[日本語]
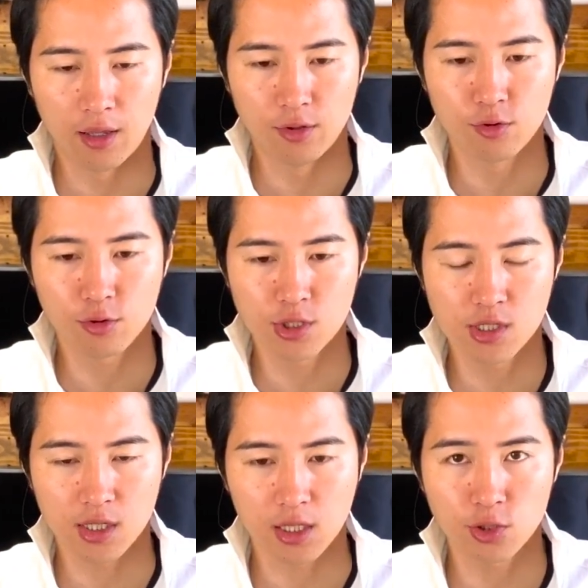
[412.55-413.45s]
入居審
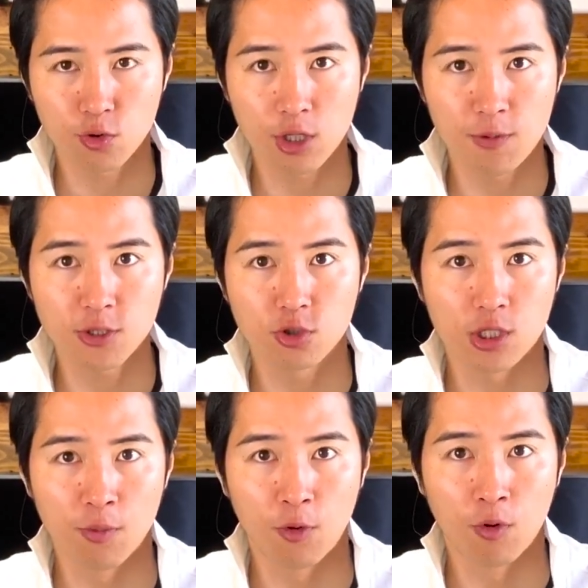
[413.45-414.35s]
査多少厳しくし
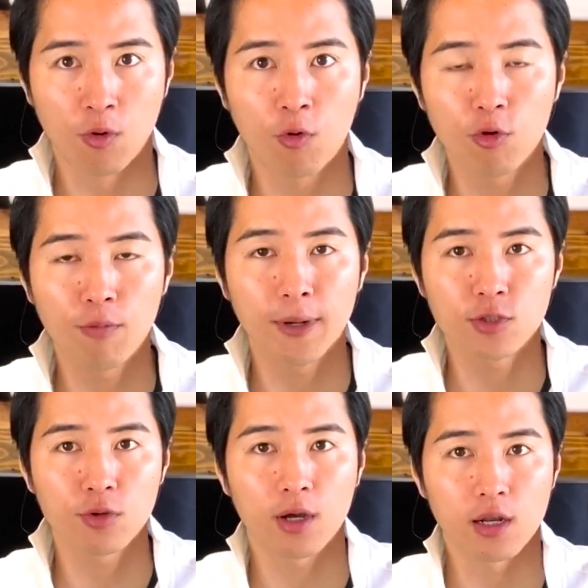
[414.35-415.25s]
てもこの場
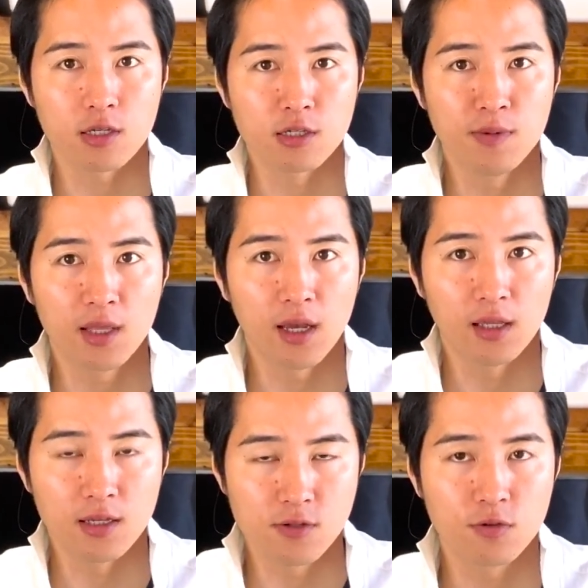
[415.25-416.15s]
所だから住みたい
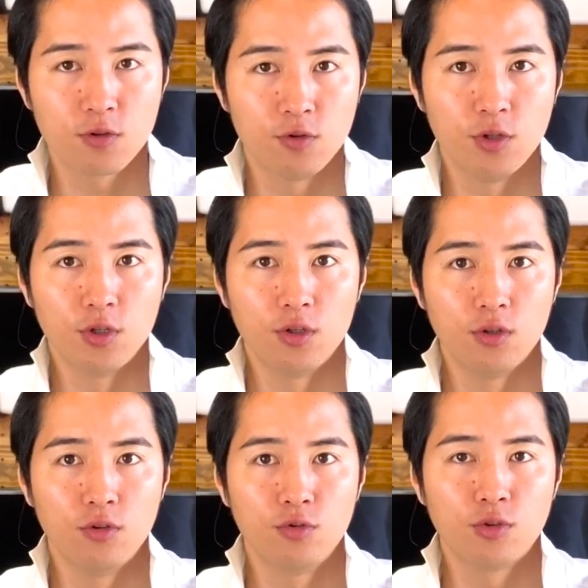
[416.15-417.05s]
ですっていうふうに
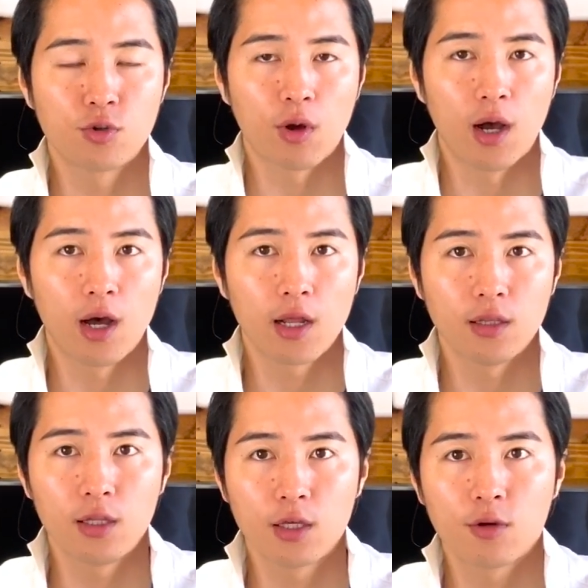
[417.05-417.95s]
言う人が
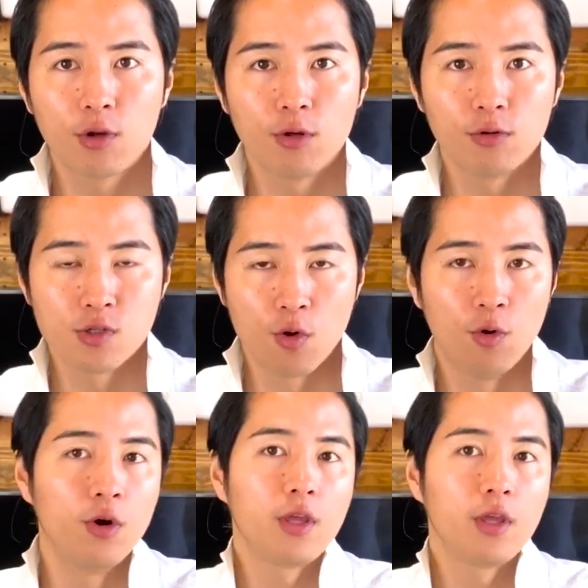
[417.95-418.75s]
出てきてくれるんですよ。